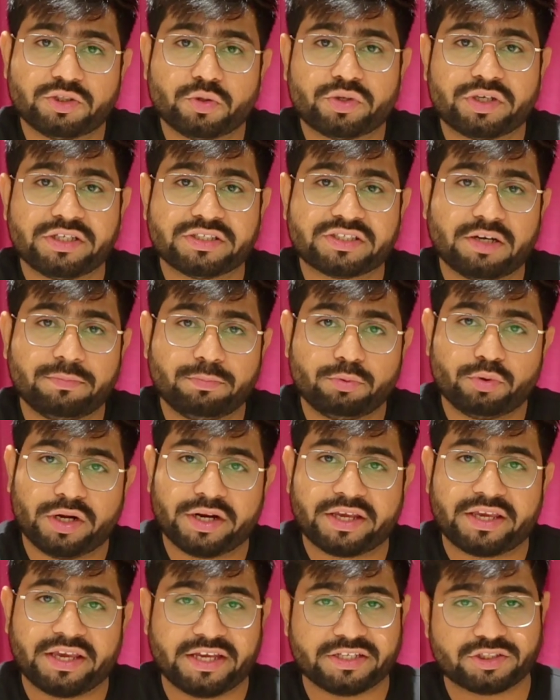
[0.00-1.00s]
जो कि इसका पूरा
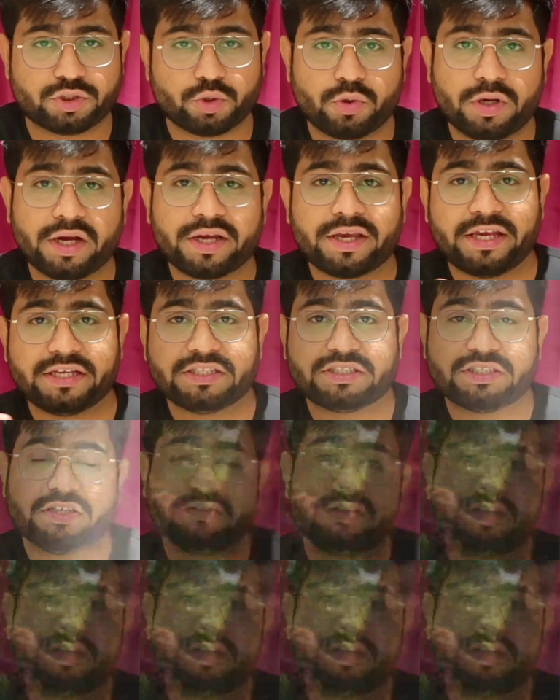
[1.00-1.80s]
केज होगा केज के